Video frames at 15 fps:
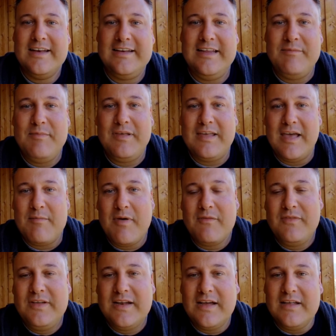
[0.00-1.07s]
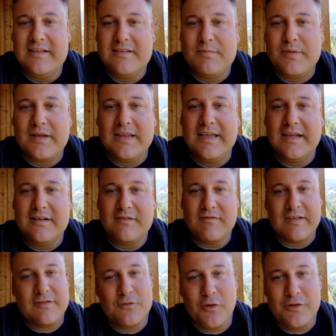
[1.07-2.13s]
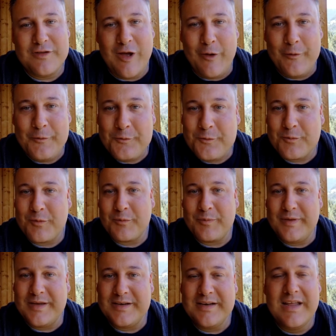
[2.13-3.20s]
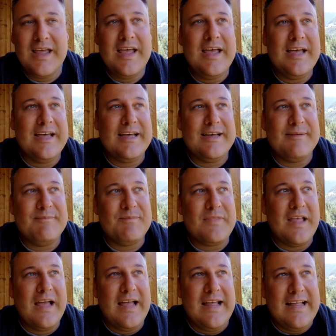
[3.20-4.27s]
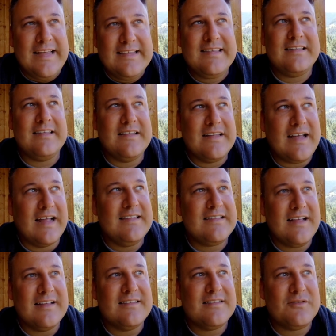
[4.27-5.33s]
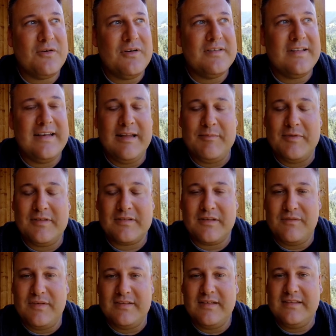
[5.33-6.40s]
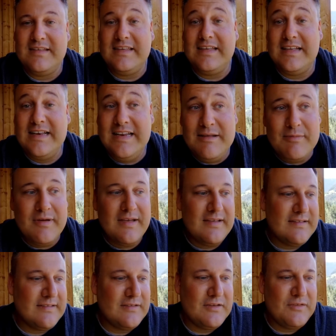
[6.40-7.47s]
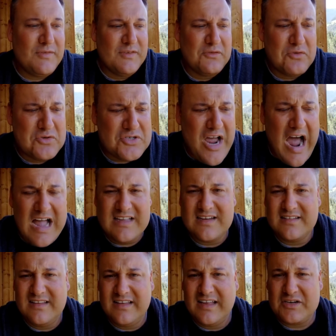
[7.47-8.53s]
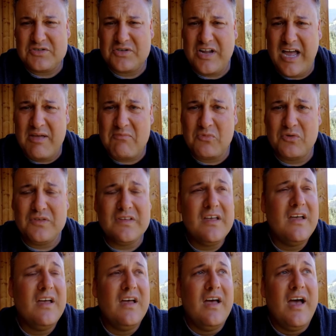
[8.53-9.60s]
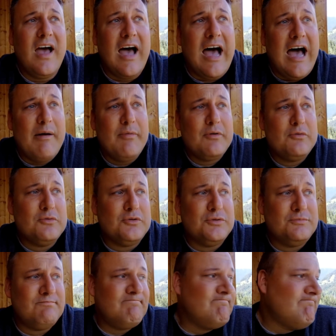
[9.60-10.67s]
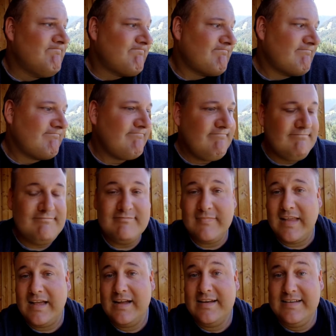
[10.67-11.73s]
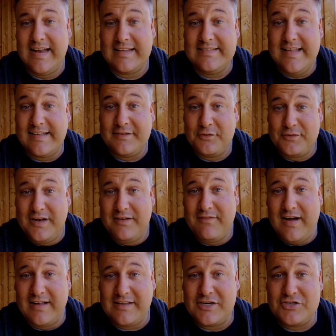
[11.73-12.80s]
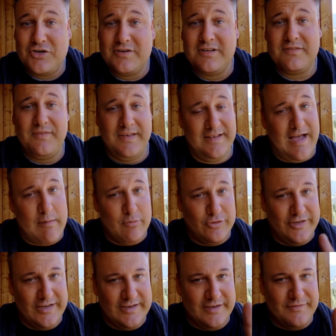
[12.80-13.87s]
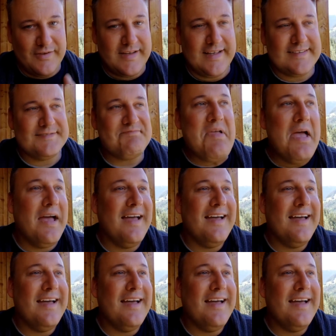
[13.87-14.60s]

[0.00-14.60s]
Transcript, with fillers: die mich ja immer wieder inspirieren, was Neues auszuprobieren, ähm, ist es ein ganz, ganz tolles Erlebnis gewesen. Also ich, ich liebe es. Ich finde es so schade, dass ich jetzt schon heim muss. Aber gut, das nächste Hotel wartet schon, deswegen abonnieren nicht vergessen.